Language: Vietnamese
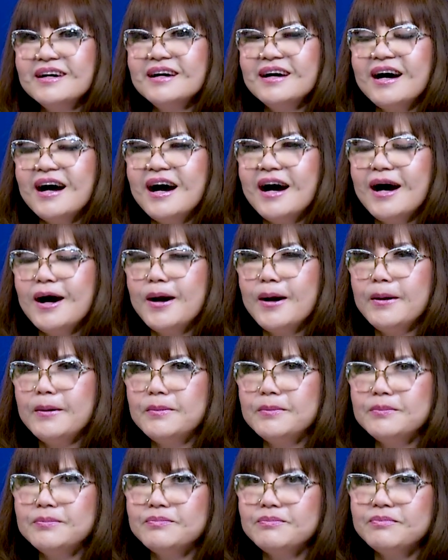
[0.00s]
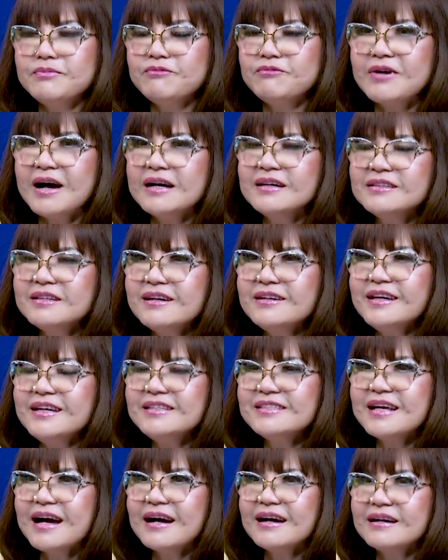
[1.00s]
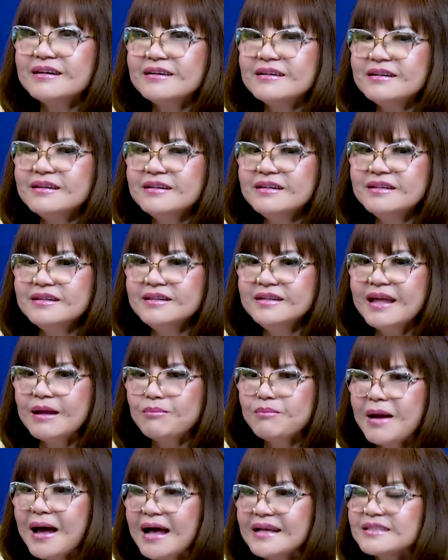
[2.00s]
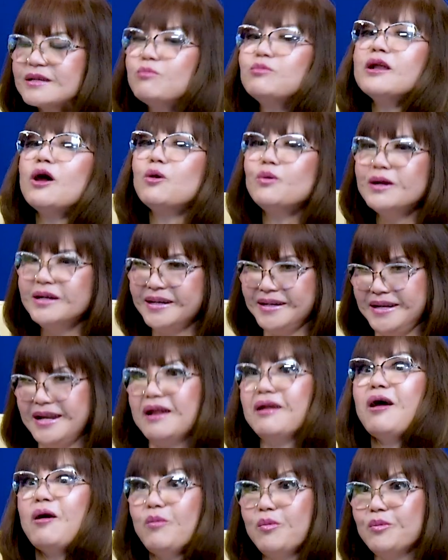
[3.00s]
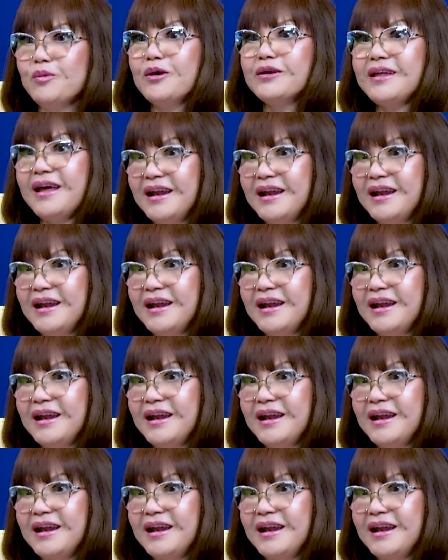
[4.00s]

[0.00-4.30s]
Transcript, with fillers: à, và Hưng thơ nghĩ rằng người đàn bà sống lâu hơn người đàn ông có thể